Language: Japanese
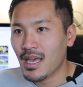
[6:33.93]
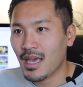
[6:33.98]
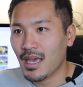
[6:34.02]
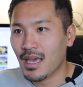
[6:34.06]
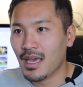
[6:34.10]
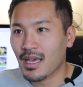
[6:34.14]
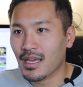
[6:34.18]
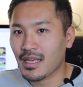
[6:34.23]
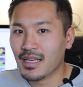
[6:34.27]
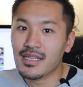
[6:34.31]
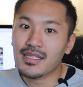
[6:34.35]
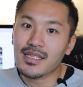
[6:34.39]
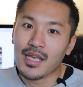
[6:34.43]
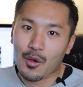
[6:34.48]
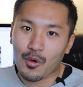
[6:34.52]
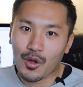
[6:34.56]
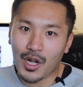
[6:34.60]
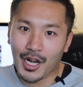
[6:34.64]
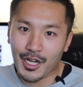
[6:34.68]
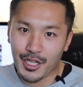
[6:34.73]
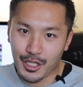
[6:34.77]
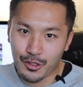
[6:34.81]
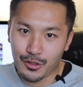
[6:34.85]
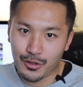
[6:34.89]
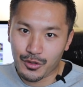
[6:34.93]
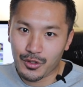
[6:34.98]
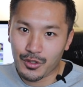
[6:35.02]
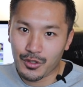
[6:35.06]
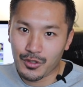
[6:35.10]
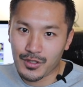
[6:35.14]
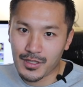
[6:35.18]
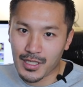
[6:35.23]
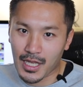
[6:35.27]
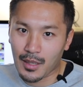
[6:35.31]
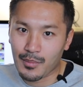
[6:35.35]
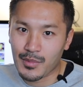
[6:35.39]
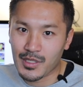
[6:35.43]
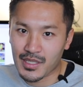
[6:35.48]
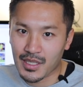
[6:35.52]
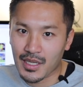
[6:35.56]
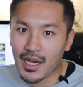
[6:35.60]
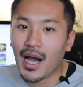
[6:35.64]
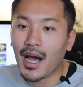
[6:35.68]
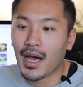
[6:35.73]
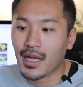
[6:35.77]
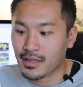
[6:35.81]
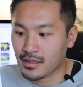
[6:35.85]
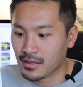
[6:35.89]
えー、機材を借りるっていうサービス
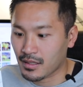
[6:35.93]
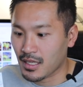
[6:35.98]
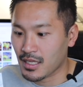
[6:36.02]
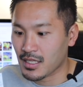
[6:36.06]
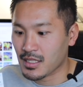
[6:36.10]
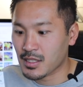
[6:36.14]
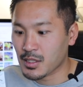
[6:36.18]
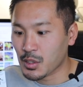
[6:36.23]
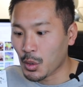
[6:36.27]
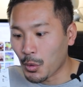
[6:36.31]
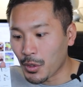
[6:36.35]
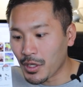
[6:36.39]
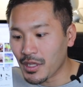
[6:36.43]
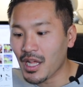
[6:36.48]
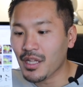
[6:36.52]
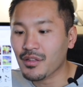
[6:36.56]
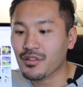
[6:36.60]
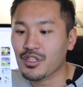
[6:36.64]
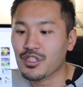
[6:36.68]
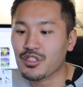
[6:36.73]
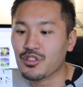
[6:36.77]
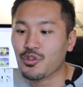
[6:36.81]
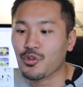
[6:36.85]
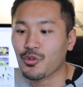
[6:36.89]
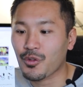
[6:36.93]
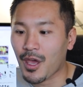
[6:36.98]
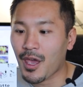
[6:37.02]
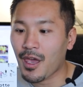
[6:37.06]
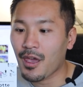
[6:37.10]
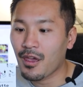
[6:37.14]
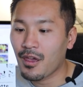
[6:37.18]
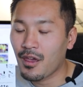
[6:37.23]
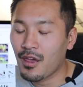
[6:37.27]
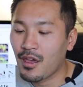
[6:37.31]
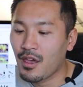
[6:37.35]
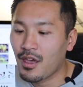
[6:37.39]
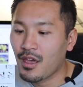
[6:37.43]
があって、それなんですよね。